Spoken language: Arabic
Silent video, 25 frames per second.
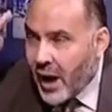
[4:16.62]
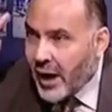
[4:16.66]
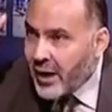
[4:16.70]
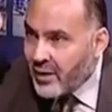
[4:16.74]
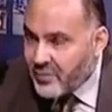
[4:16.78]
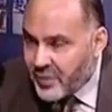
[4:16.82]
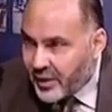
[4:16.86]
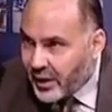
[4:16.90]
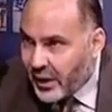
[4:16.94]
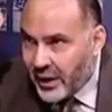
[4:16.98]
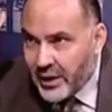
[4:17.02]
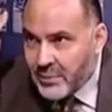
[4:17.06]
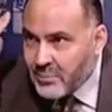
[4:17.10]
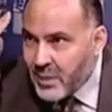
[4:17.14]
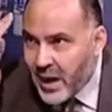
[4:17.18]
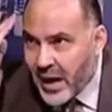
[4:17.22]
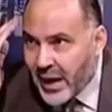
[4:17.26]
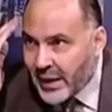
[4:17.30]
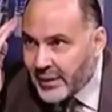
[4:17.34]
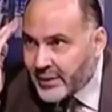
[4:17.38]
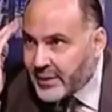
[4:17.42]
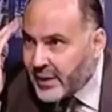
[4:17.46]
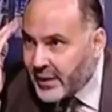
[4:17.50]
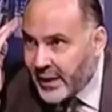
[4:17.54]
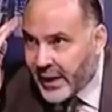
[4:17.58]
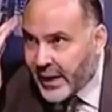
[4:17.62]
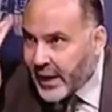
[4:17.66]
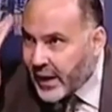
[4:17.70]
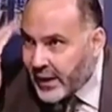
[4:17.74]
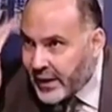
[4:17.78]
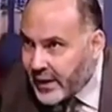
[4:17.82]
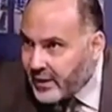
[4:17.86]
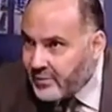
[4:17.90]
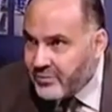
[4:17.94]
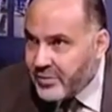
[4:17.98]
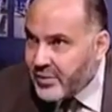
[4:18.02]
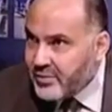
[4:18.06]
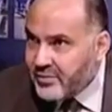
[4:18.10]
على فكره احنا بقى عندنا
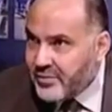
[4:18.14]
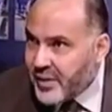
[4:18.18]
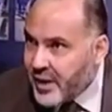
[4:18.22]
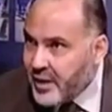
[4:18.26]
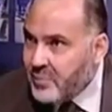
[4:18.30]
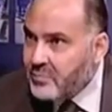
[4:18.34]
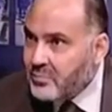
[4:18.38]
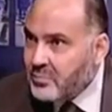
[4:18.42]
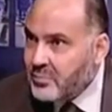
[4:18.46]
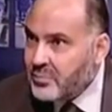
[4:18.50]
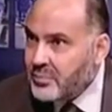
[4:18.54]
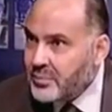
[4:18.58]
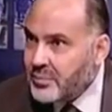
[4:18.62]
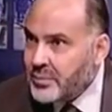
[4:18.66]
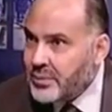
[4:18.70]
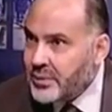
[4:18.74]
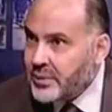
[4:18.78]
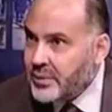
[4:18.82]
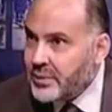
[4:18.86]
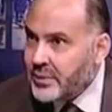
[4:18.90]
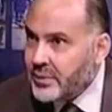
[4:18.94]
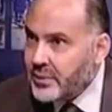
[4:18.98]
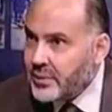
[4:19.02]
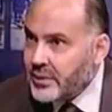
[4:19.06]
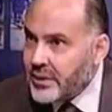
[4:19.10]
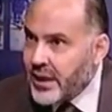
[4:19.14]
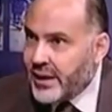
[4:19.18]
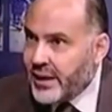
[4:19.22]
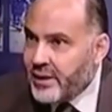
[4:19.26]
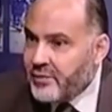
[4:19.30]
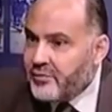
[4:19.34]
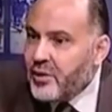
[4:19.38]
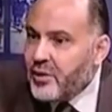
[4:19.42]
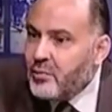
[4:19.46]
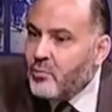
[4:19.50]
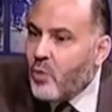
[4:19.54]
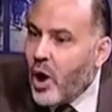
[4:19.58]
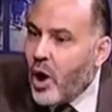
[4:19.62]
خلل في الفهم
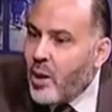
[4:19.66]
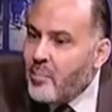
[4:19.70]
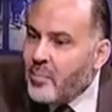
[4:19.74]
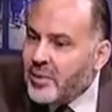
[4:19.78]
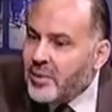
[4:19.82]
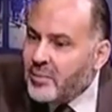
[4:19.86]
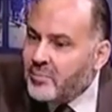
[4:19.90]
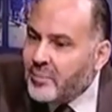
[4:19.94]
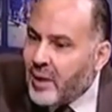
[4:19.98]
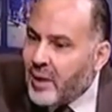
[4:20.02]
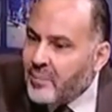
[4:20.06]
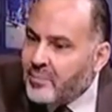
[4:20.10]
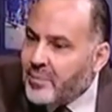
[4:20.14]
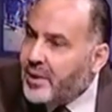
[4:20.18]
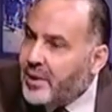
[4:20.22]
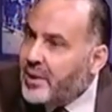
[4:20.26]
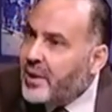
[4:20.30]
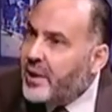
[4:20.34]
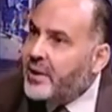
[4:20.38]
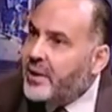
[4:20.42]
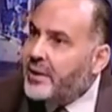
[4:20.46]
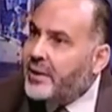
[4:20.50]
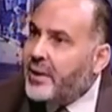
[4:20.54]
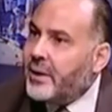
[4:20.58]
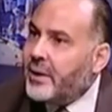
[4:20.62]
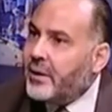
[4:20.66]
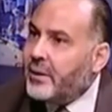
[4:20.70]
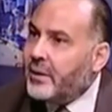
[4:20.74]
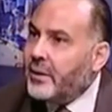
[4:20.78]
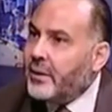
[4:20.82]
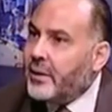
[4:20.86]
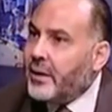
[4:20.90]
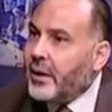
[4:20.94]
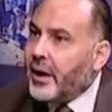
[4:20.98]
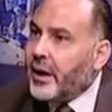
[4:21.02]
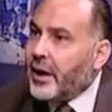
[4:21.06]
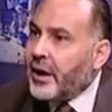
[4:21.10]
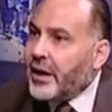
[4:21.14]
يعني فين محمد بن عبد الله هنا
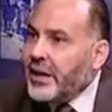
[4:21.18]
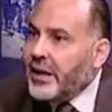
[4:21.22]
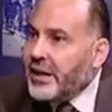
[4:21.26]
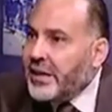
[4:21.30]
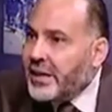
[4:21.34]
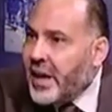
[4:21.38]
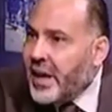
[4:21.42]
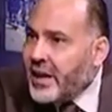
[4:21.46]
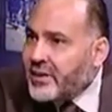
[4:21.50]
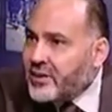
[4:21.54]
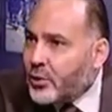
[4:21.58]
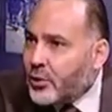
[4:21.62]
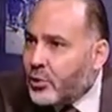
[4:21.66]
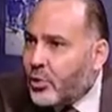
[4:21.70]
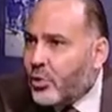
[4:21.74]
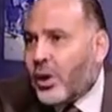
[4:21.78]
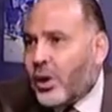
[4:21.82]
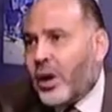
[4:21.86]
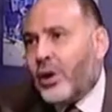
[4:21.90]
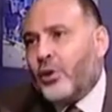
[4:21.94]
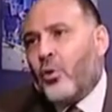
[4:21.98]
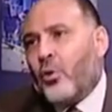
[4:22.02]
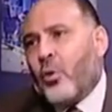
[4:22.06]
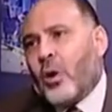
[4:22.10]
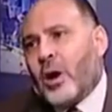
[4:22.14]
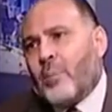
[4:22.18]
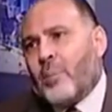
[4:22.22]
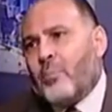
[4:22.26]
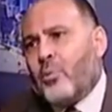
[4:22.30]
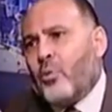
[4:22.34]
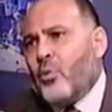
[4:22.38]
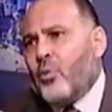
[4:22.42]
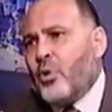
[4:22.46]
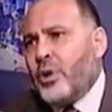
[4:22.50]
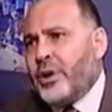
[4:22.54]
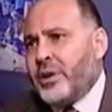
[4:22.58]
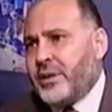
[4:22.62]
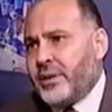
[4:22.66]
غير ان هذا القران هو
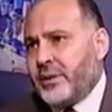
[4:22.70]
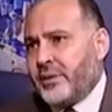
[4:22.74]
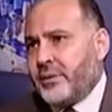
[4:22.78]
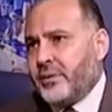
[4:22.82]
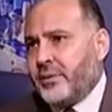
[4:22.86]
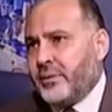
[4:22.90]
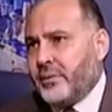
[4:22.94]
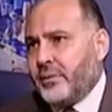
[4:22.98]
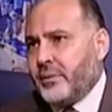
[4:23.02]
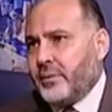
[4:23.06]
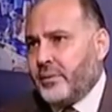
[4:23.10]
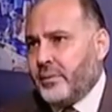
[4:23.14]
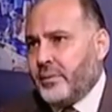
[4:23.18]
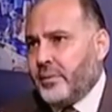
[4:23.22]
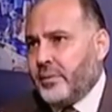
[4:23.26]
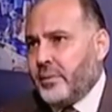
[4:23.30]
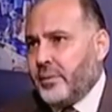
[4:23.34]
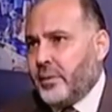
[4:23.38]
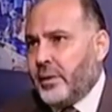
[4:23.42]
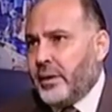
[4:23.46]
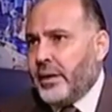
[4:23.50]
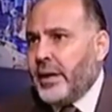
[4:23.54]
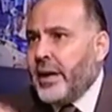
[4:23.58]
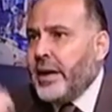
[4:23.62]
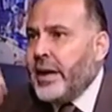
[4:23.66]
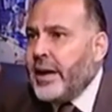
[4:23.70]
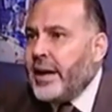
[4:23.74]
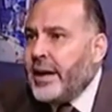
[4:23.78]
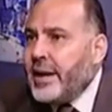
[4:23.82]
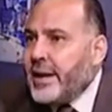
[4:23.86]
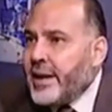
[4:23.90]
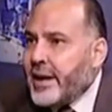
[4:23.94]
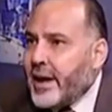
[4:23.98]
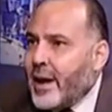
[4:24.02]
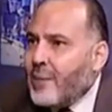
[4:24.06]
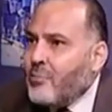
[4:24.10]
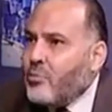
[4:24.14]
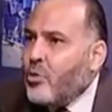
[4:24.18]
جابه لي ايه
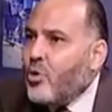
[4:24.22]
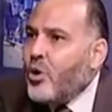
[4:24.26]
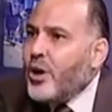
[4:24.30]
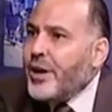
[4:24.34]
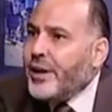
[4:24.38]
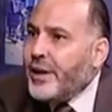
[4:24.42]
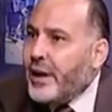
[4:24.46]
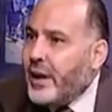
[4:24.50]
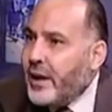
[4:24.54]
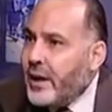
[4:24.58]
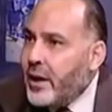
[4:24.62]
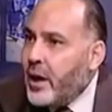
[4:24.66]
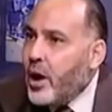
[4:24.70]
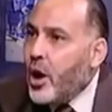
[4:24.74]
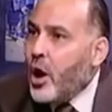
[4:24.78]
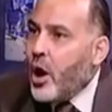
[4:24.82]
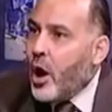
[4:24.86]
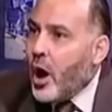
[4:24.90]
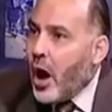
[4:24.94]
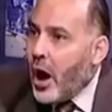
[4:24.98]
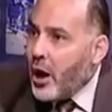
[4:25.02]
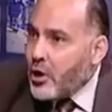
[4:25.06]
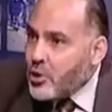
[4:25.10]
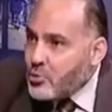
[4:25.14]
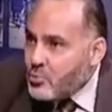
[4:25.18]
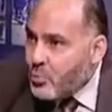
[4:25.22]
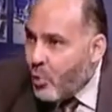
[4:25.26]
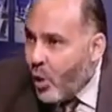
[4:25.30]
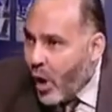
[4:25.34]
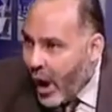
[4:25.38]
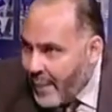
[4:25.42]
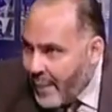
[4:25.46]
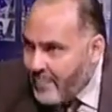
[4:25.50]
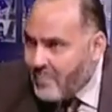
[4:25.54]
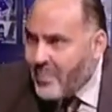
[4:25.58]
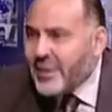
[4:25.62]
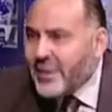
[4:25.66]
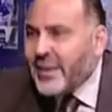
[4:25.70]
اللي جابه هنا
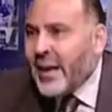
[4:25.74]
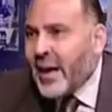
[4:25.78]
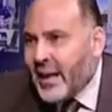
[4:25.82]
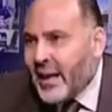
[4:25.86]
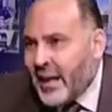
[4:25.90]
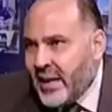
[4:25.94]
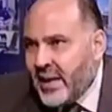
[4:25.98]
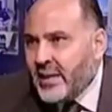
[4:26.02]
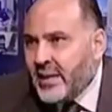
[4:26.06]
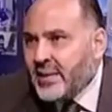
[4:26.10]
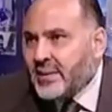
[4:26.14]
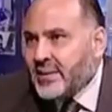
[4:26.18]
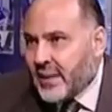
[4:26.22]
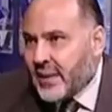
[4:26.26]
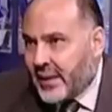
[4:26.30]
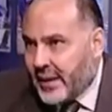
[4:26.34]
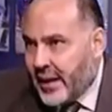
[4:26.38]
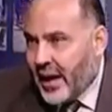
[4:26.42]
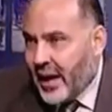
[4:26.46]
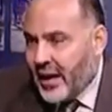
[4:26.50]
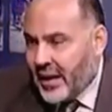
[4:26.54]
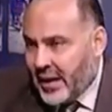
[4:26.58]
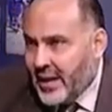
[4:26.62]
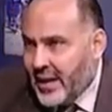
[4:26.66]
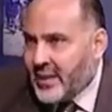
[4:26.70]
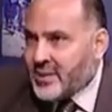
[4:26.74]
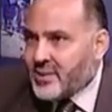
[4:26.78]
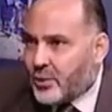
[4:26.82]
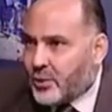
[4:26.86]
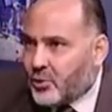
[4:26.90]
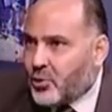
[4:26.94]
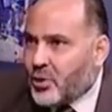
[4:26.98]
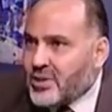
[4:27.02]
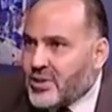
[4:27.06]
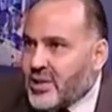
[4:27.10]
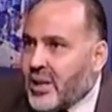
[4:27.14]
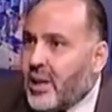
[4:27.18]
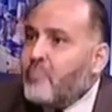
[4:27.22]
محمد عليه السلام عليه
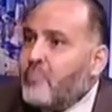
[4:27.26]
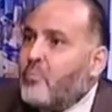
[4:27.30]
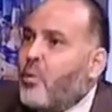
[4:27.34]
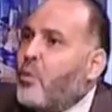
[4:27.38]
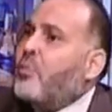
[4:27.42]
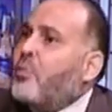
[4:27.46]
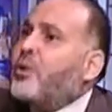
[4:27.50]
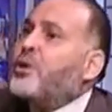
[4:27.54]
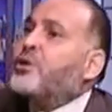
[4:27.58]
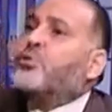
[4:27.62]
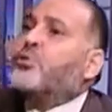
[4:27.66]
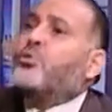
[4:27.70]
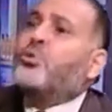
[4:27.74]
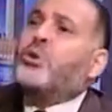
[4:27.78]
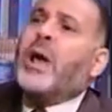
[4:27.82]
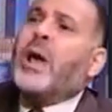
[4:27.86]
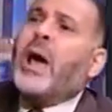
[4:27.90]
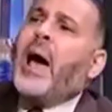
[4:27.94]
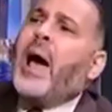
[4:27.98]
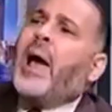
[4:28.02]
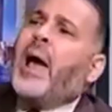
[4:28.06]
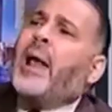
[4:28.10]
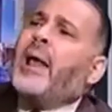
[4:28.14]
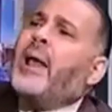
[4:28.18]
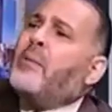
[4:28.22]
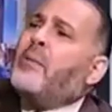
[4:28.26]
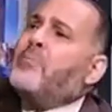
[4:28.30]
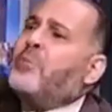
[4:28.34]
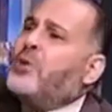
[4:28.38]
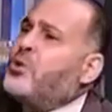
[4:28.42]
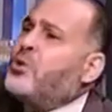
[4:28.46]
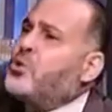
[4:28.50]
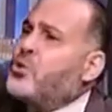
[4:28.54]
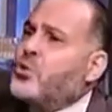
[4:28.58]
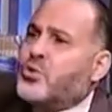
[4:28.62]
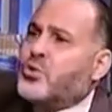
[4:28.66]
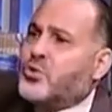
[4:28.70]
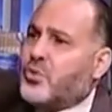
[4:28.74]
الصلاه والسلام ممكن يكون اعلى
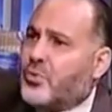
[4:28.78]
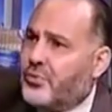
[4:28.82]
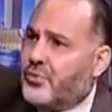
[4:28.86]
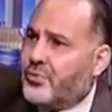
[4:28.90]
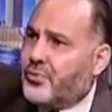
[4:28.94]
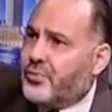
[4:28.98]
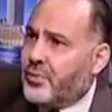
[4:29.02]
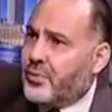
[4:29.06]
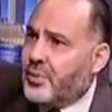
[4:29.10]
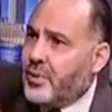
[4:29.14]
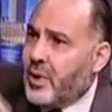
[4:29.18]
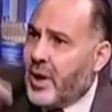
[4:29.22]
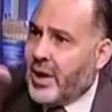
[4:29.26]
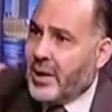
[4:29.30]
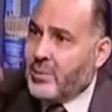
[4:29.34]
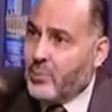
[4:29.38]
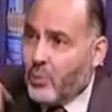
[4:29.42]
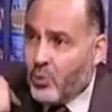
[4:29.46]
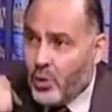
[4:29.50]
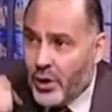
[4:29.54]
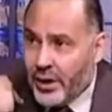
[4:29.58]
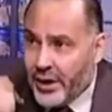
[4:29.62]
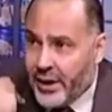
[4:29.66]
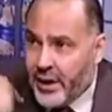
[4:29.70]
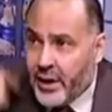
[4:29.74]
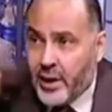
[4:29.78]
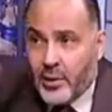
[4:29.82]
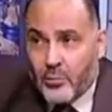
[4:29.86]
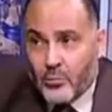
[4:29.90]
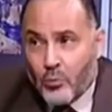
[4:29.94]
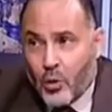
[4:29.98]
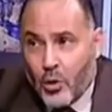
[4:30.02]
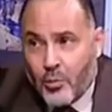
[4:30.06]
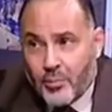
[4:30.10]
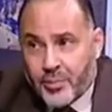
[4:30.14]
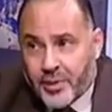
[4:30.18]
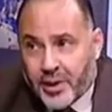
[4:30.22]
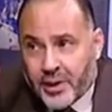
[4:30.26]
من يوسف انا بقول ايه
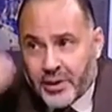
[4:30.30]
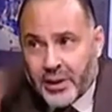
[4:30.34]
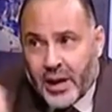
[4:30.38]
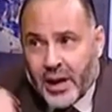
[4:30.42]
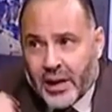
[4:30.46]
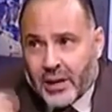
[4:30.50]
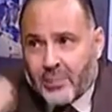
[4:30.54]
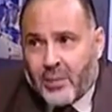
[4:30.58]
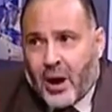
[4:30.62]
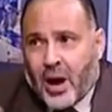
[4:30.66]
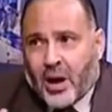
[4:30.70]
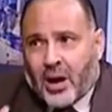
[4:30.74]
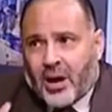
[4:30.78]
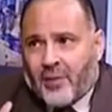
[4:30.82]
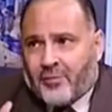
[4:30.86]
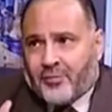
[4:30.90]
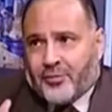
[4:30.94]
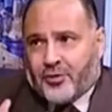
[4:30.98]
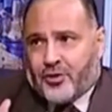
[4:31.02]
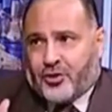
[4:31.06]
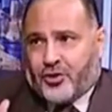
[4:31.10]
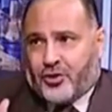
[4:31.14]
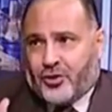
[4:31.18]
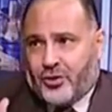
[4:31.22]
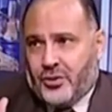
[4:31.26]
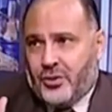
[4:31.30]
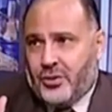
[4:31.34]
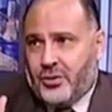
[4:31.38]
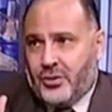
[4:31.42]
ممكن انا ما اعرفش